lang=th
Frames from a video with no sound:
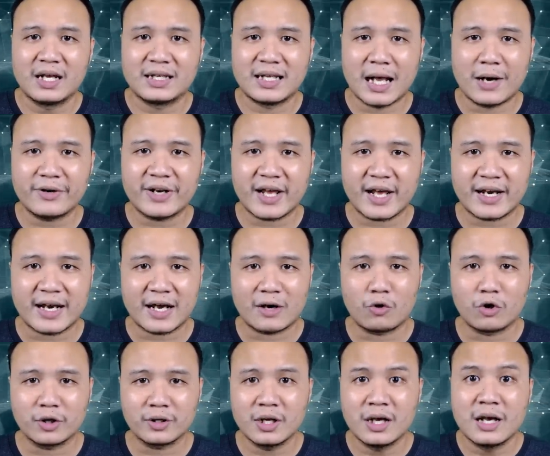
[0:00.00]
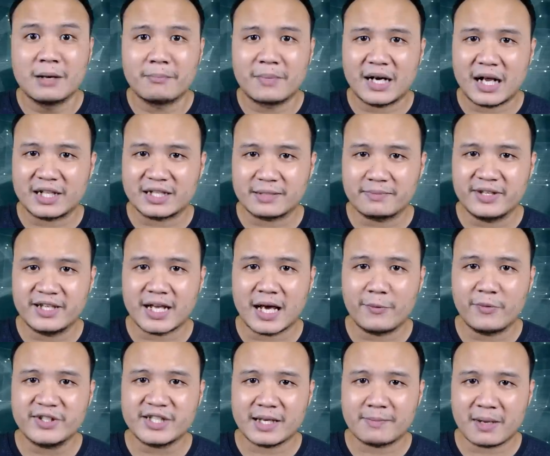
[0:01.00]
แล้วในอนาคตมันอาจจะมีงาน
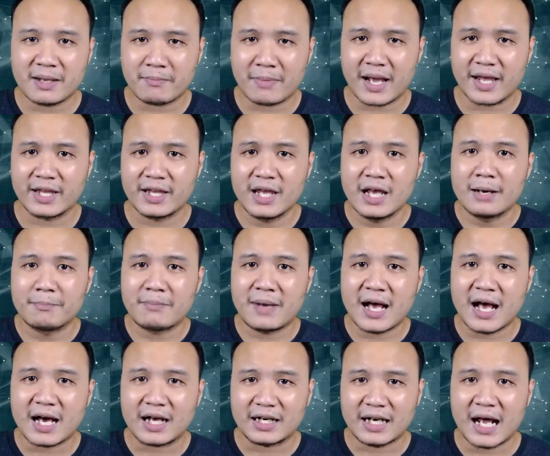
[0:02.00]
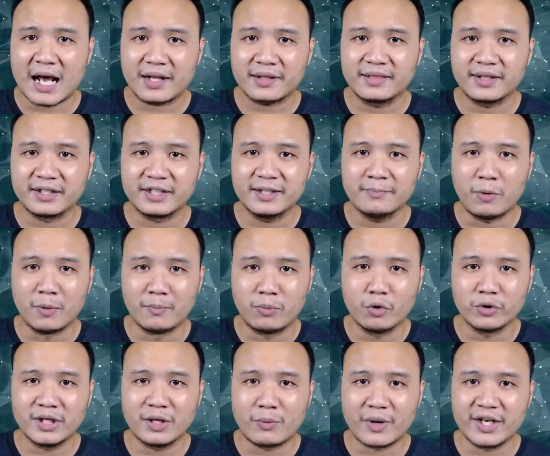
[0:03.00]
วิจัยใหม่ๆมาหักล้างสิ่งที่ผม
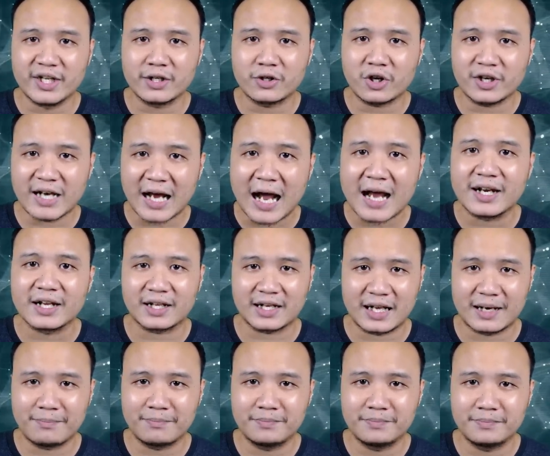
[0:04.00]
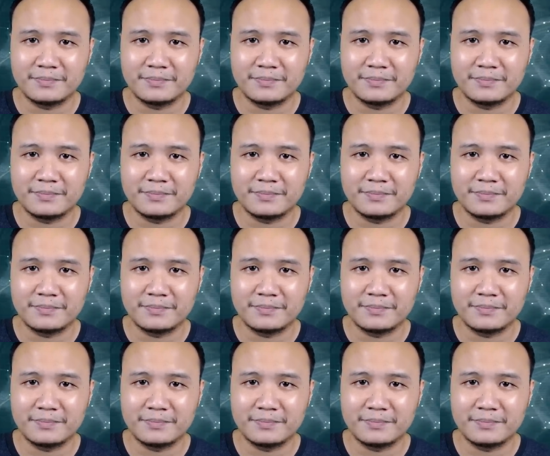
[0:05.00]
พูดในวันนี้ก็ได้นะครับ